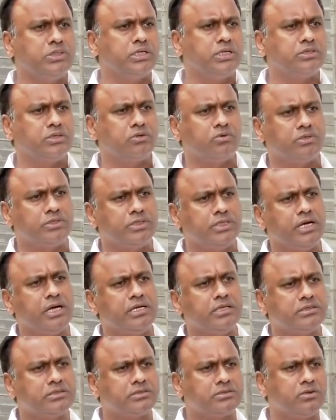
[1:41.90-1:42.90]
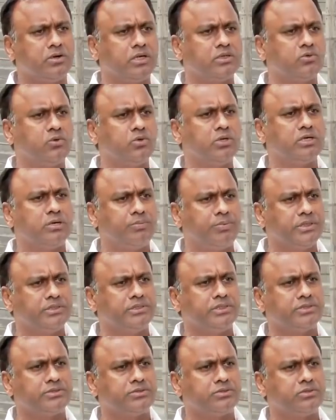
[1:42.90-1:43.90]
అందరూ టీఆర్ఎస్కు అనుకూలంగా
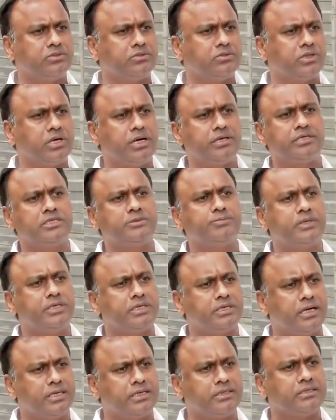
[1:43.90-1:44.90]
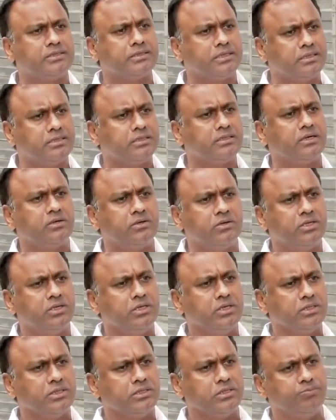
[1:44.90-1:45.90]
పనిచేస్తున్నారు కాంగ్రెస్ పార్టీ కార్యకర్తలందరూ
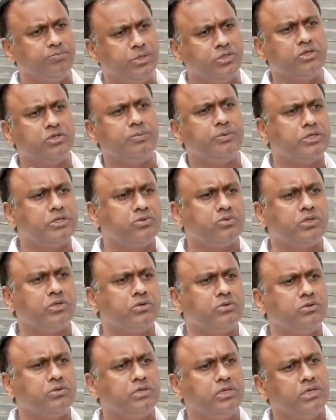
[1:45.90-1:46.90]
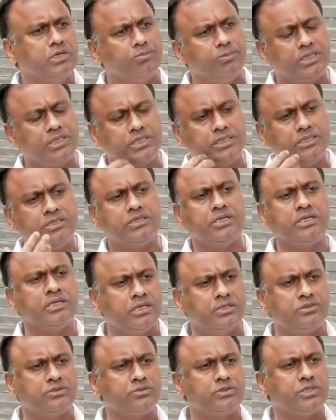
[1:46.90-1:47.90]
ఇబ్బందులు పడుతున్నారు మరి ఇంత
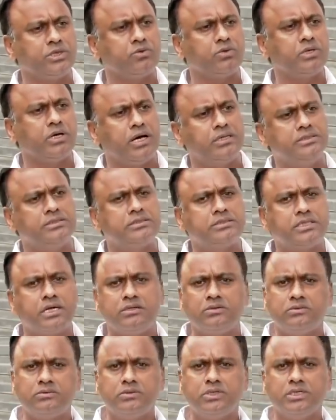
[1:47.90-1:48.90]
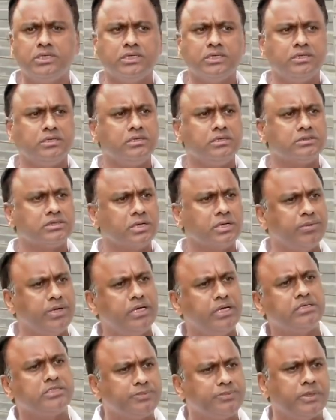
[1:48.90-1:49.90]
నడుస్తుంటే కూడా అధిష్టానం
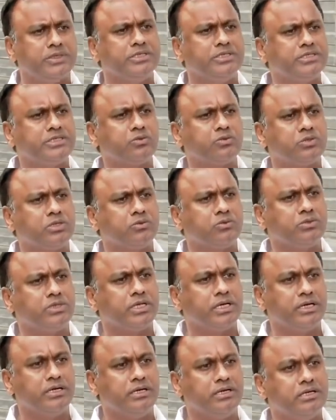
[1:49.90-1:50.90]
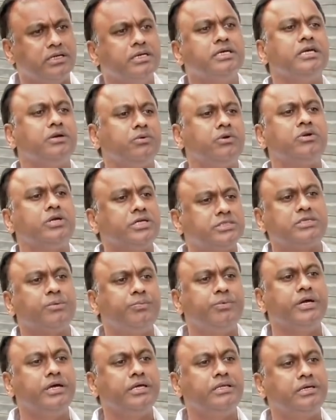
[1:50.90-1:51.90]
సమయానికి స్పందించకుండా ఉంటే ఎవరు
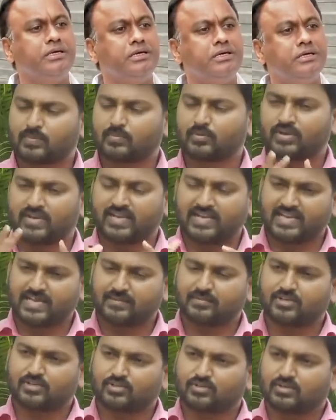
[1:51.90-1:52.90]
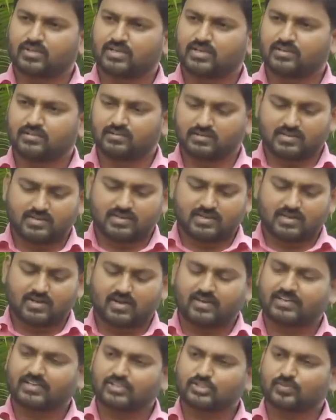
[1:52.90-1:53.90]
నష్టపోయేది ఇప్పుడు నేనేమంటున్నా
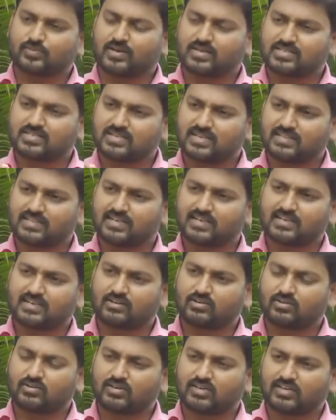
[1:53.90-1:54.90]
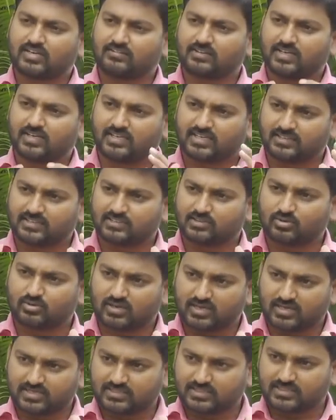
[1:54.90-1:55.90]
కాంగ్రెస్ పార్టీ అధికారంలోకి రావాలంటే అందరూ
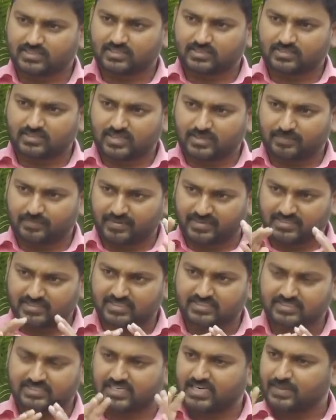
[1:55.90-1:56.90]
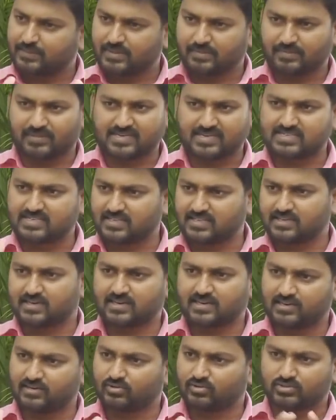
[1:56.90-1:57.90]
కలిసికట్టుగా పనిచేస్తేనే మీ పార్టీ
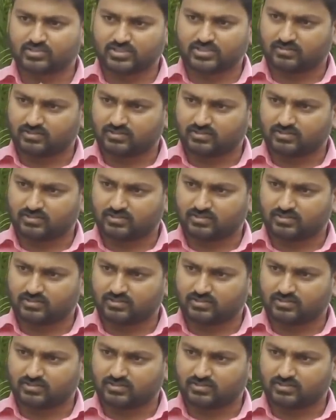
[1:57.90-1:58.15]
అధికారంలోకి వచ్చే